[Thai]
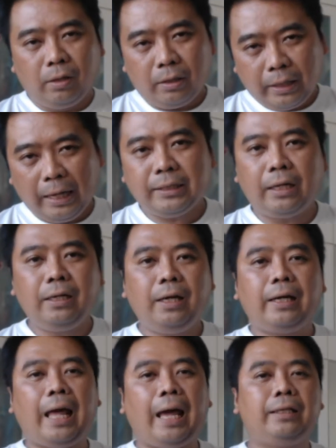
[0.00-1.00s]
ท่านจะเลือก
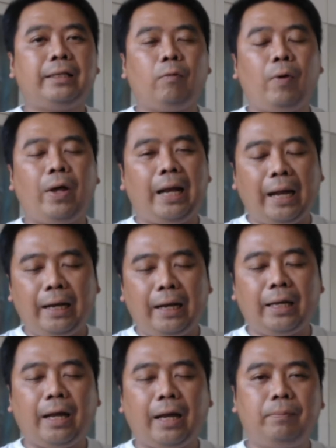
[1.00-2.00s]
ร้านตัดแว่นร้านไหน
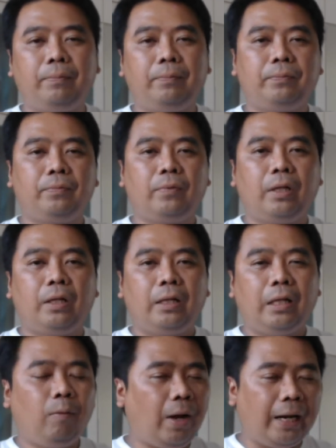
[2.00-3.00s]
ครับ
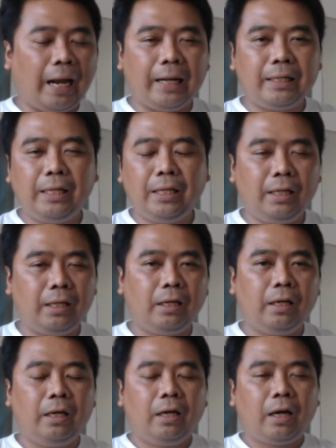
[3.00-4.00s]
ระหว่างร้านที่
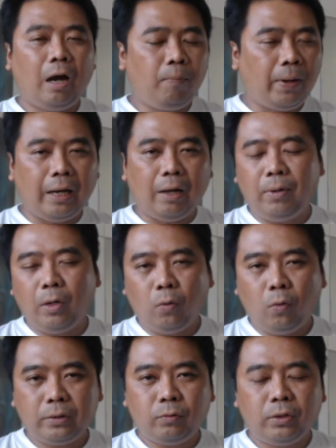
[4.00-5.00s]
เข้าไปแล้วไม่รู้
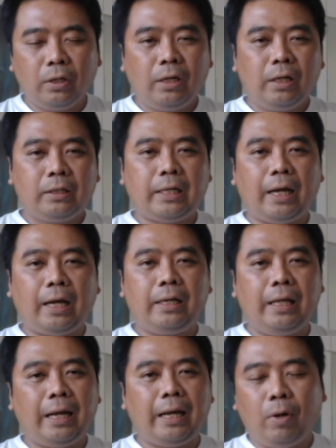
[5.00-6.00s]
จะได้
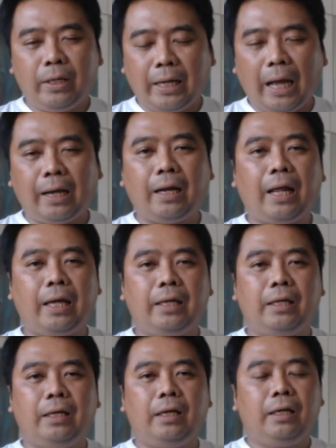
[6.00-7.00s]
รับบริการอะไร
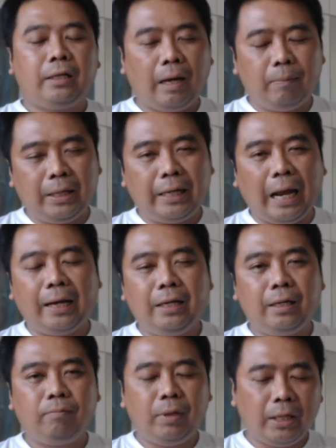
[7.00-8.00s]
กับอีกร้านหนึ่ง
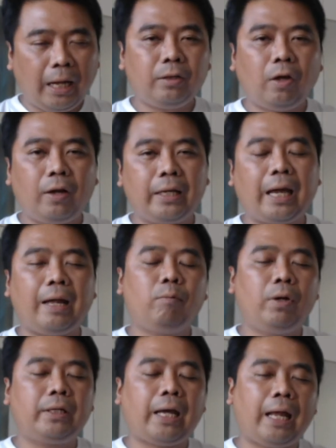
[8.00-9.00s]
มีขั้นตอนในการบ
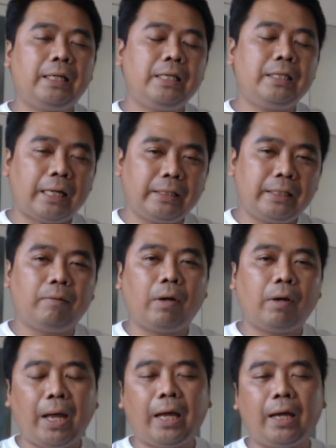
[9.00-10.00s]
ริการที่ชัดเจน
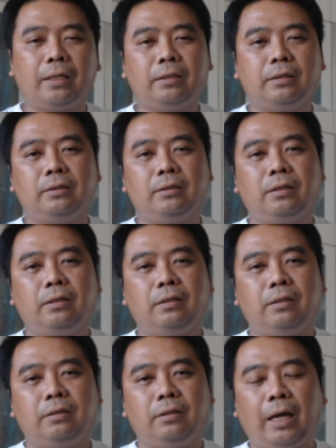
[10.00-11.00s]
มา
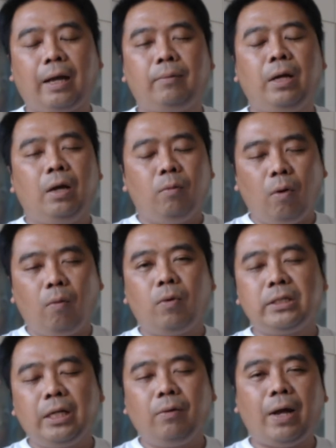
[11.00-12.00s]
กๆนะครับ ผมก็
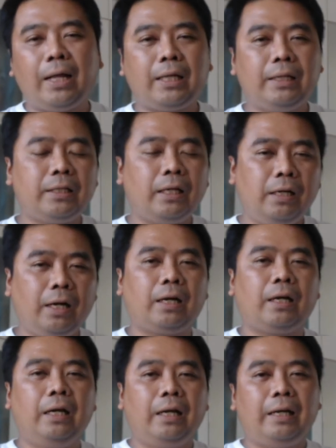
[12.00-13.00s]
เชื่อว่าท่านจะเลือก
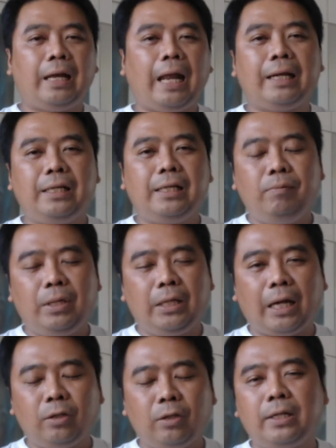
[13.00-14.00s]
ร้านที่มี
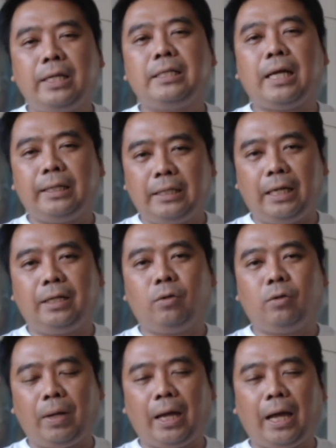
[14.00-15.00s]
ขั้นตอนที่ชัดเจนถูก
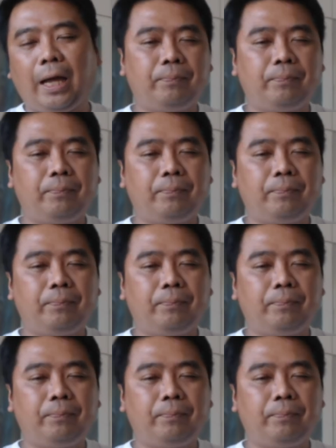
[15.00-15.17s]
ไหมครับ